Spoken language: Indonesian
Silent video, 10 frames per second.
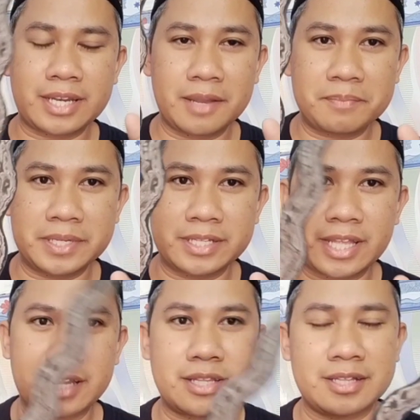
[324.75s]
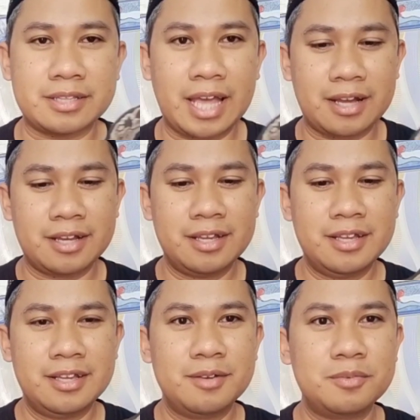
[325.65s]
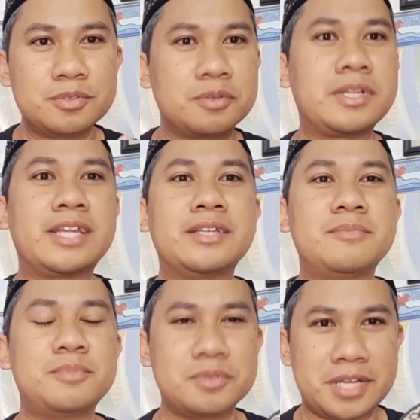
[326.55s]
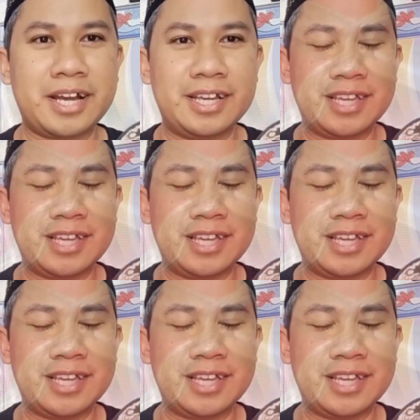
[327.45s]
lebih detail tentang wujud dari pusakanya